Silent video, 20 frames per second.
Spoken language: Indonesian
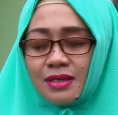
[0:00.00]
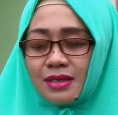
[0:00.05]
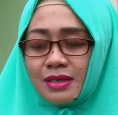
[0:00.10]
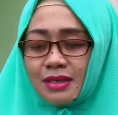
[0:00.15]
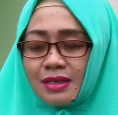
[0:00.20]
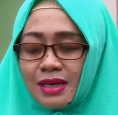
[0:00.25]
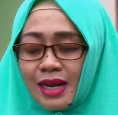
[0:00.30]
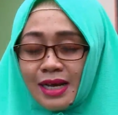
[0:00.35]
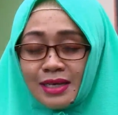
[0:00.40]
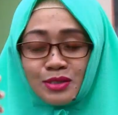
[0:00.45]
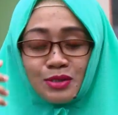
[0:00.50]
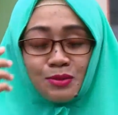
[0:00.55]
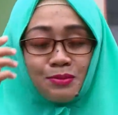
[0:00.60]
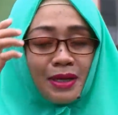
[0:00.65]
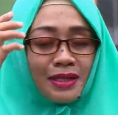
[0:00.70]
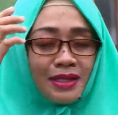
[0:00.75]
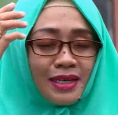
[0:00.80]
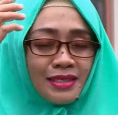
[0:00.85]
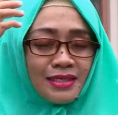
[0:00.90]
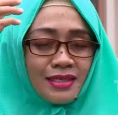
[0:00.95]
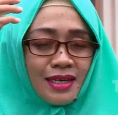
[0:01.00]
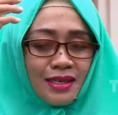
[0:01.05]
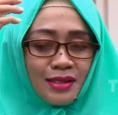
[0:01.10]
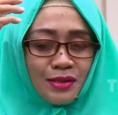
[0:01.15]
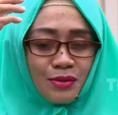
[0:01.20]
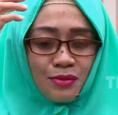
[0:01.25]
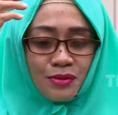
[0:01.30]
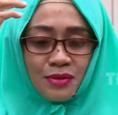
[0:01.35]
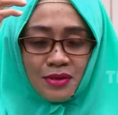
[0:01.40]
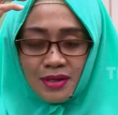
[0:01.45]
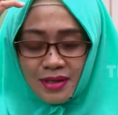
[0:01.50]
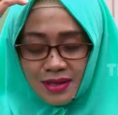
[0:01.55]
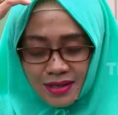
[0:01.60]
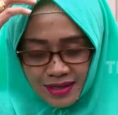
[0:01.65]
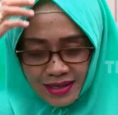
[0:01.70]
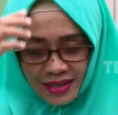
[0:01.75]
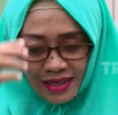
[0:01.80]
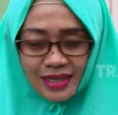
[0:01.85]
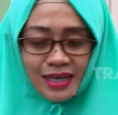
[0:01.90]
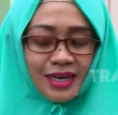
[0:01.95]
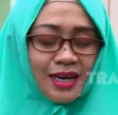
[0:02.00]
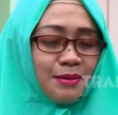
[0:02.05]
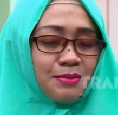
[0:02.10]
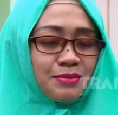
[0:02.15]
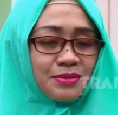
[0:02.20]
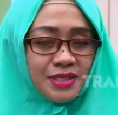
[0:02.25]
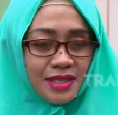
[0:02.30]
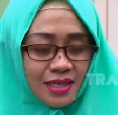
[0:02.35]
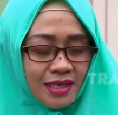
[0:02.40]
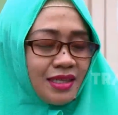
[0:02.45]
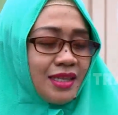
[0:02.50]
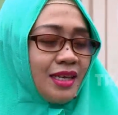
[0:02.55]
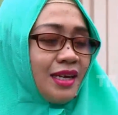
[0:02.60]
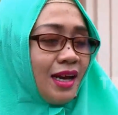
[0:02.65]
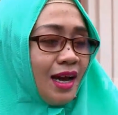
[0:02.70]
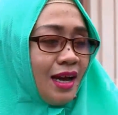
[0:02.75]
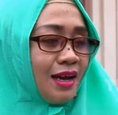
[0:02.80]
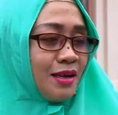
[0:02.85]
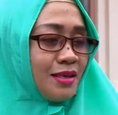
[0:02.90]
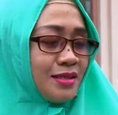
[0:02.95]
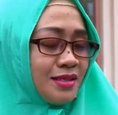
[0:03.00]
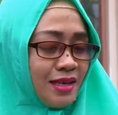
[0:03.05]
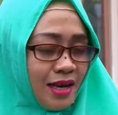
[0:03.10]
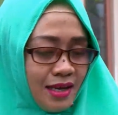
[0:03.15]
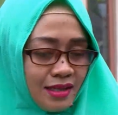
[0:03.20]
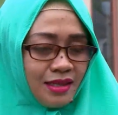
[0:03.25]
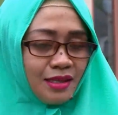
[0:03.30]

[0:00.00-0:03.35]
uh, langsung mata saya itu gelap seketika saat